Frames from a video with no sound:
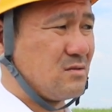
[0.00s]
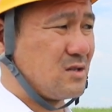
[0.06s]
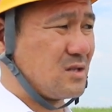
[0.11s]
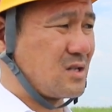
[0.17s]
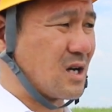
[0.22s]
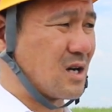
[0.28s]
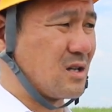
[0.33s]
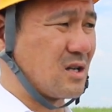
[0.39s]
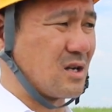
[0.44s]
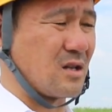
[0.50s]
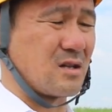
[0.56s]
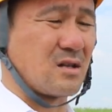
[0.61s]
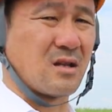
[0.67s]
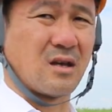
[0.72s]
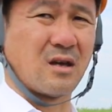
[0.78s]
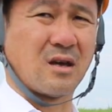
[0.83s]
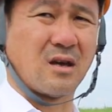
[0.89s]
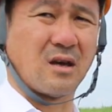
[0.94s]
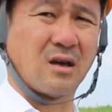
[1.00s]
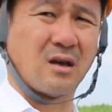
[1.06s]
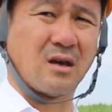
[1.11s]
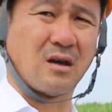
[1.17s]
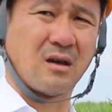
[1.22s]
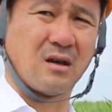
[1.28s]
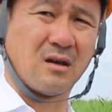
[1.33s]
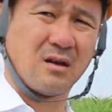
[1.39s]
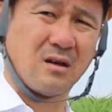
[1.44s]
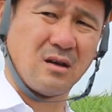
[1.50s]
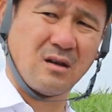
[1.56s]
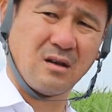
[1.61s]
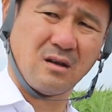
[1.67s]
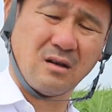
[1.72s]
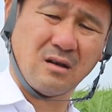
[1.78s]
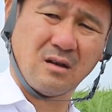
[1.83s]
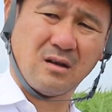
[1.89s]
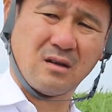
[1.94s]
で誰々って
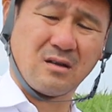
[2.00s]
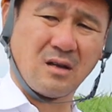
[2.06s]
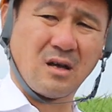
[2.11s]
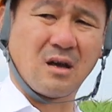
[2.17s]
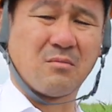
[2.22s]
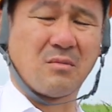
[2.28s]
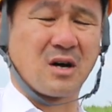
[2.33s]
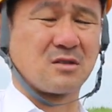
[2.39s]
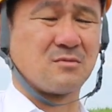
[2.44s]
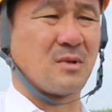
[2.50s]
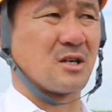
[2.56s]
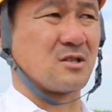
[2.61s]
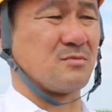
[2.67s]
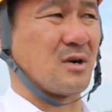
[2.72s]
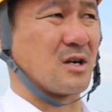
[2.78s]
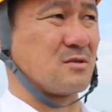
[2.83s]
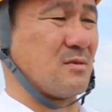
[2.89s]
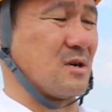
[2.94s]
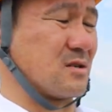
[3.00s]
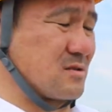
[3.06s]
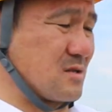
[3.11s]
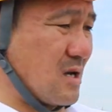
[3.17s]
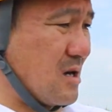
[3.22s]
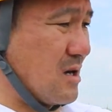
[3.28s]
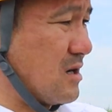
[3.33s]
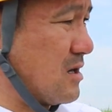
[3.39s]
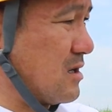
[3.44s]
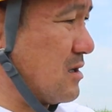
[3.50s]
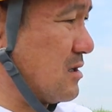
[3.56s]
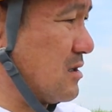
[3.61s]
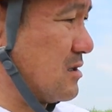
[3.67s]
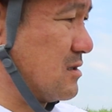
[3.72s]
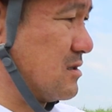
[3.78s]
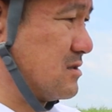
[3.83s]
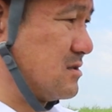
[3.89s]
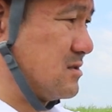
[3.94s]
ねまるまるまるさ
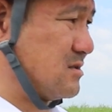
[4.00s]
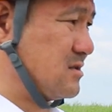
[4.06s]
ん